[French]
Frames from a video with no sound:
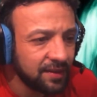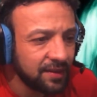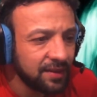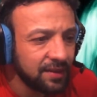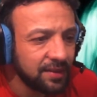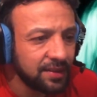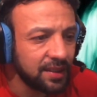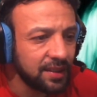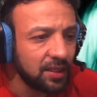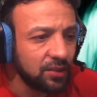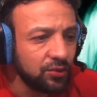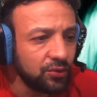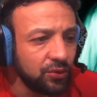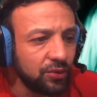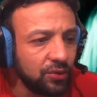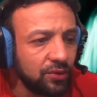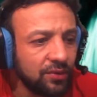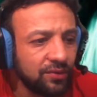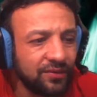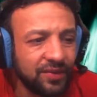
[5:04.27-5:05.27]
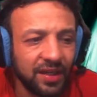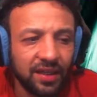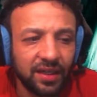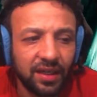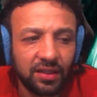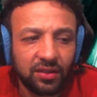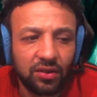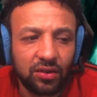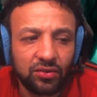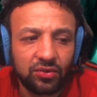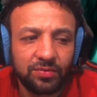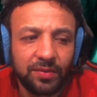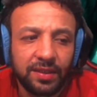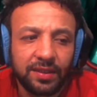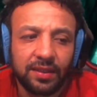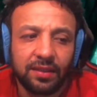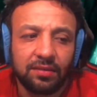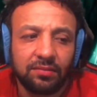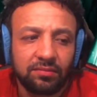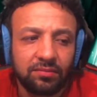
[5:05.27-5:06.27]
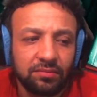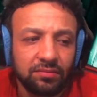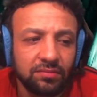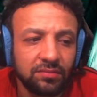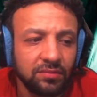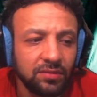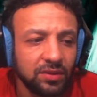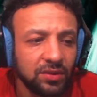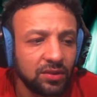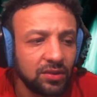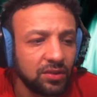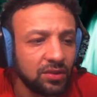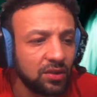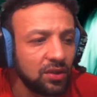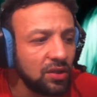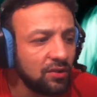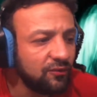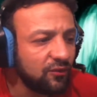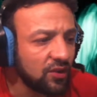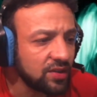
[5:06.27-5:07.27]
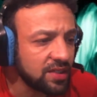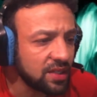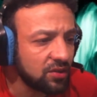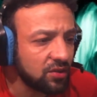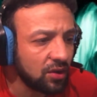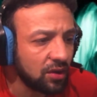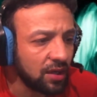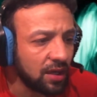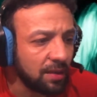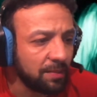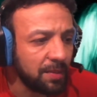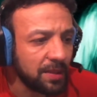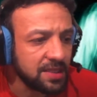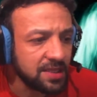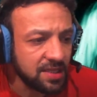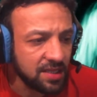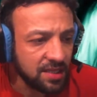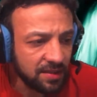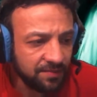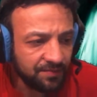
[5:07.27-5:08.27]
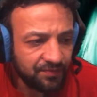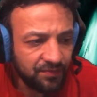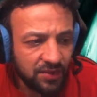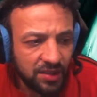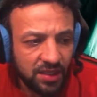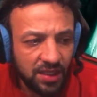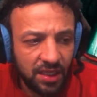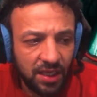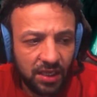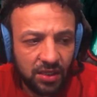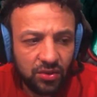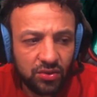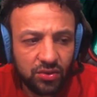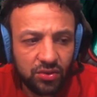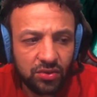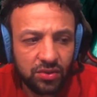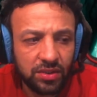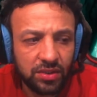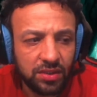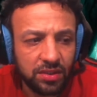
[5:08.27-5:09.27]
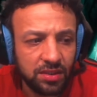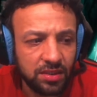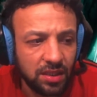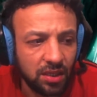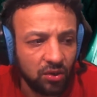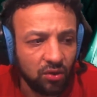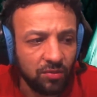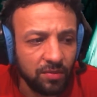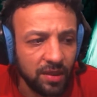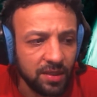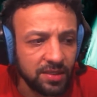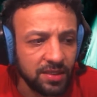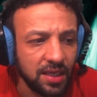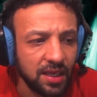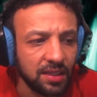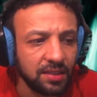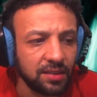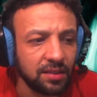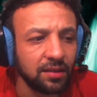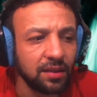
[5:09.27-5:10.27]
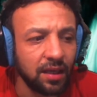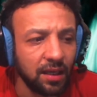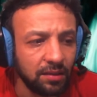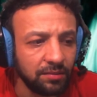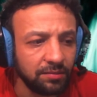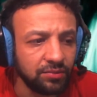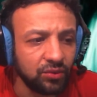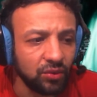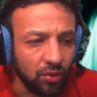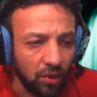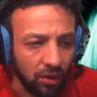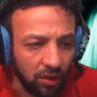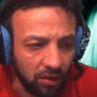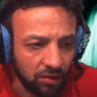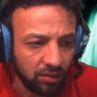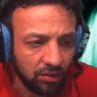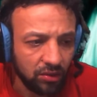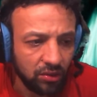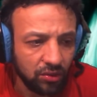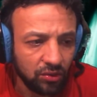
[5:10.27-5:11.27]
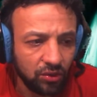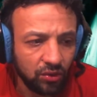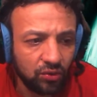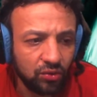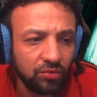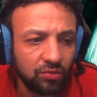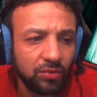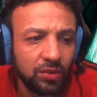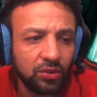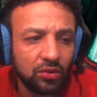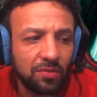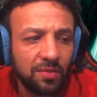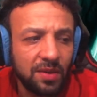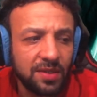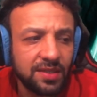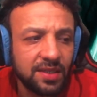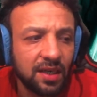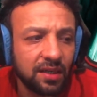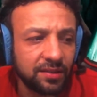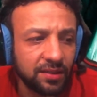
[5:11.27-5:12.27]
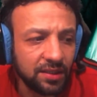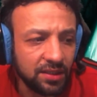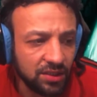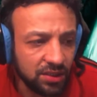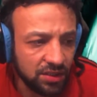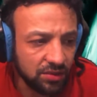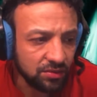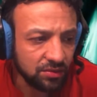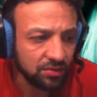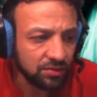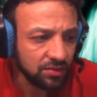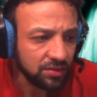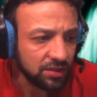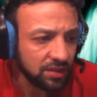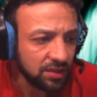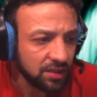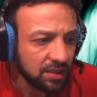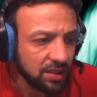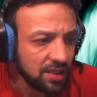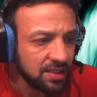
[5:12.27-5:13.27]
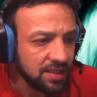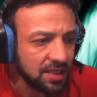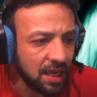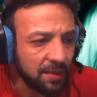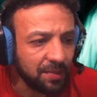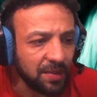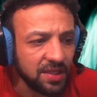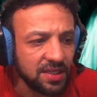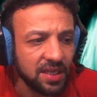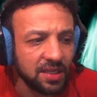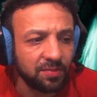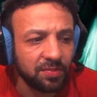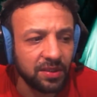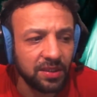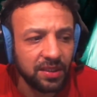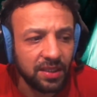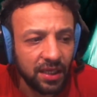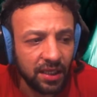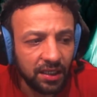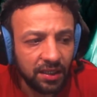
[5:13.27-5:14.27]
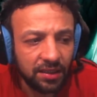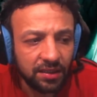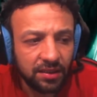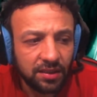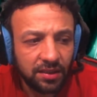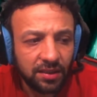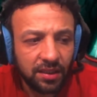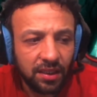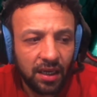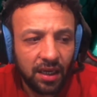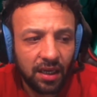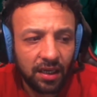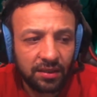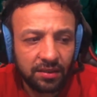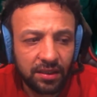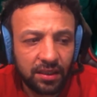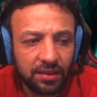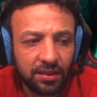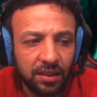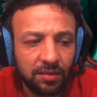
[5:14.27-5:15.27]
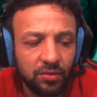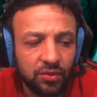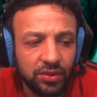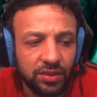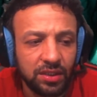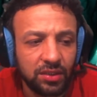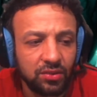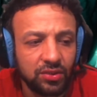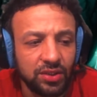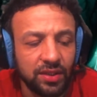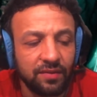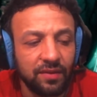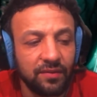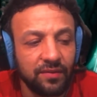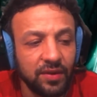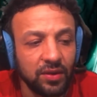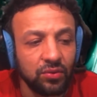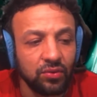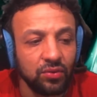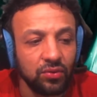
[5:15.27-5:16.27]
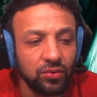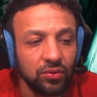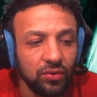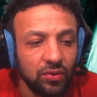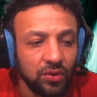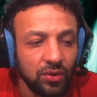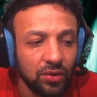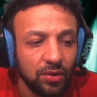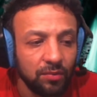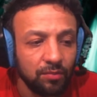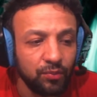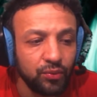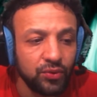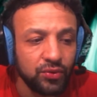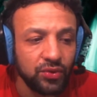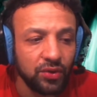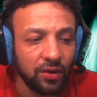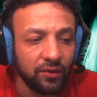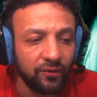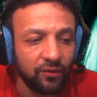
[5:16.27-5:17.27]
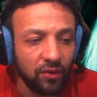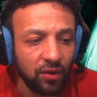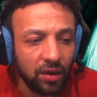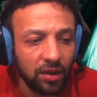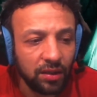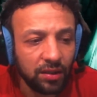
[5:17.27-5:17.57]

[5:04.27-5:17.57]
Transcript: qui a lieu vers 4 heures du matin. Une fois cette heure-là passée, c'est là que ça commence à être calme dehors, que tout le monde commence à rentrer chez eux. Et c'est après cette prière, en rentrant de la mosquée, que j'avais vécu plusieurs fois